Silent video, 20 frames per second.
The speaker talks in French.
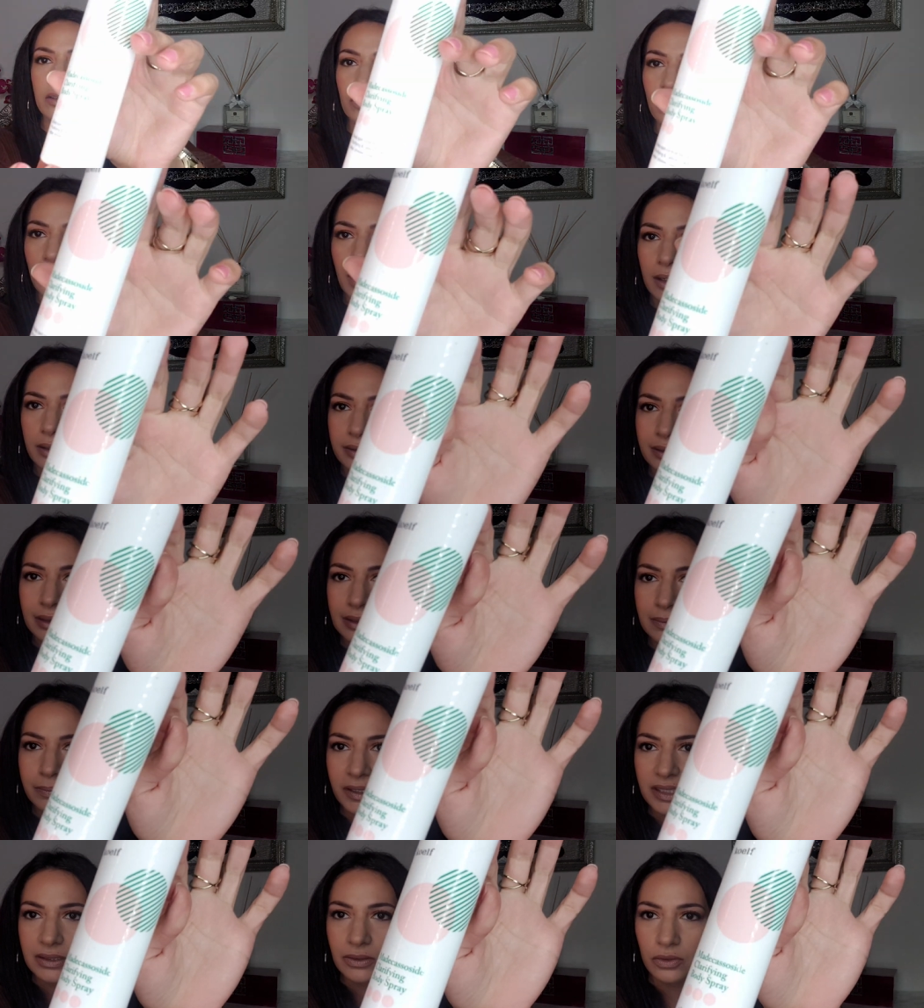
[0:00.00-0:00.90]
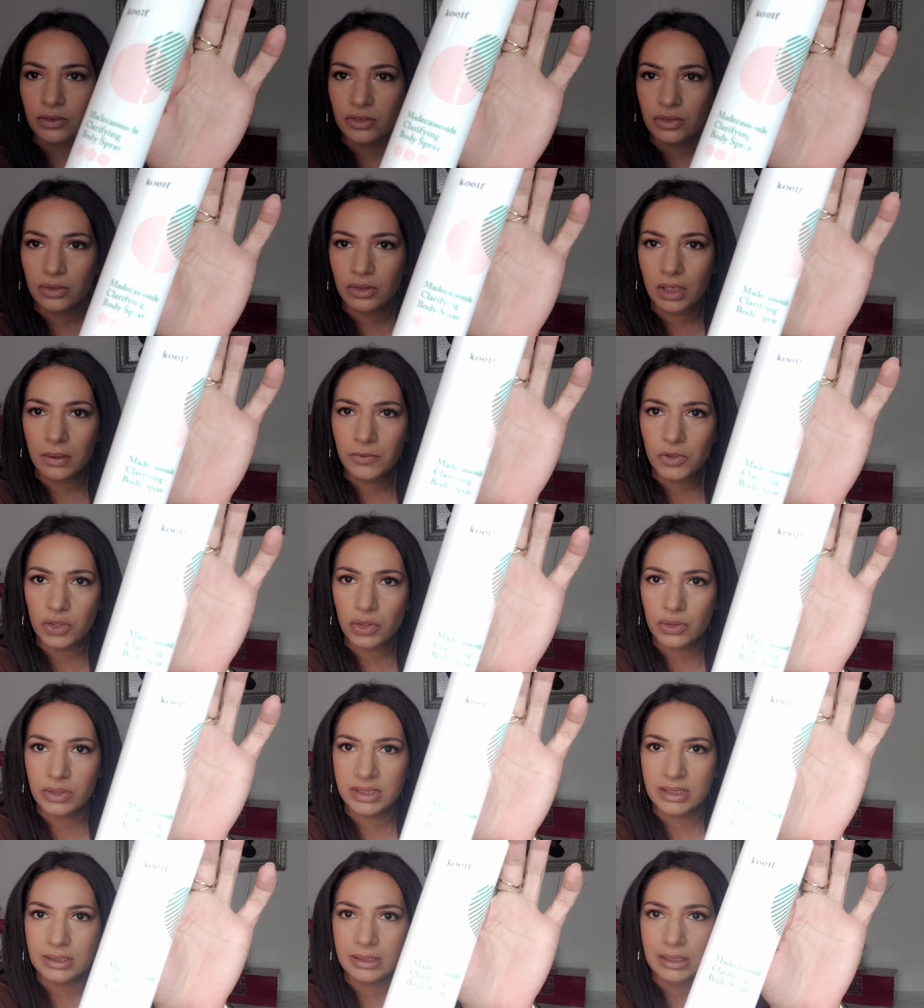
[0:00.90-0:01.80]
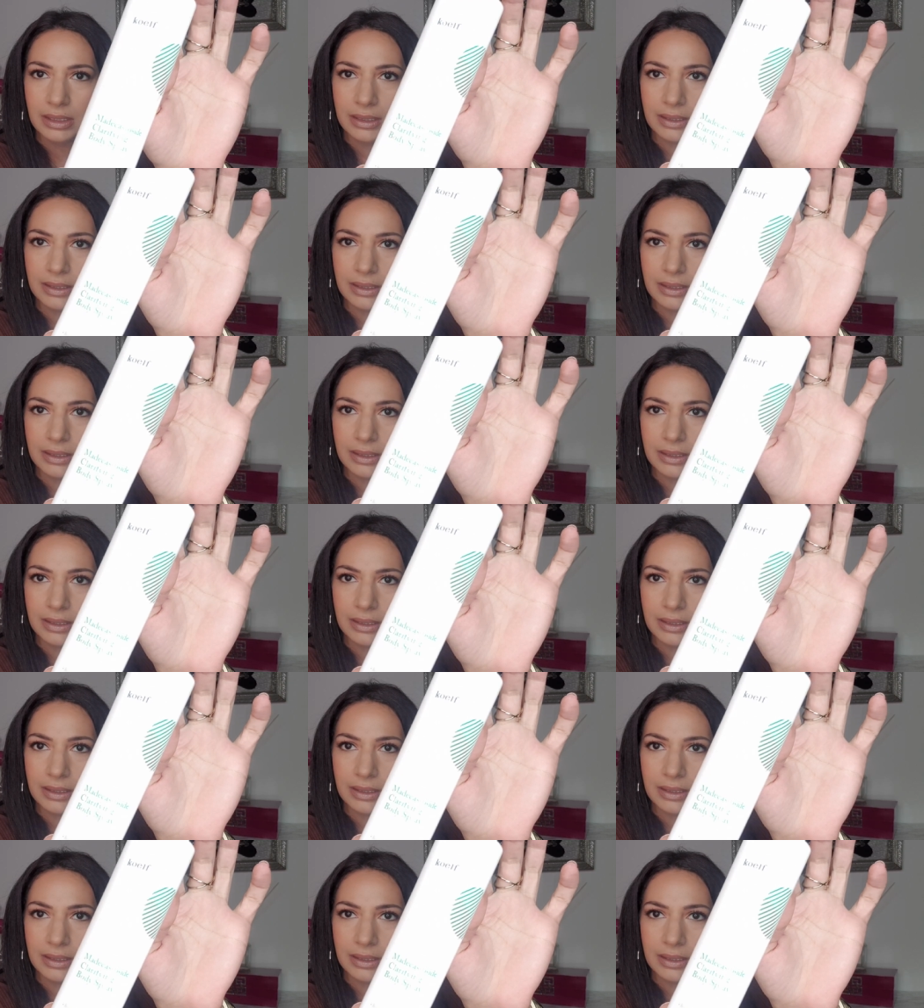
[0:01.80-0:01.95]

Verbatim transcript: Voilà, qui se présente comme ceci.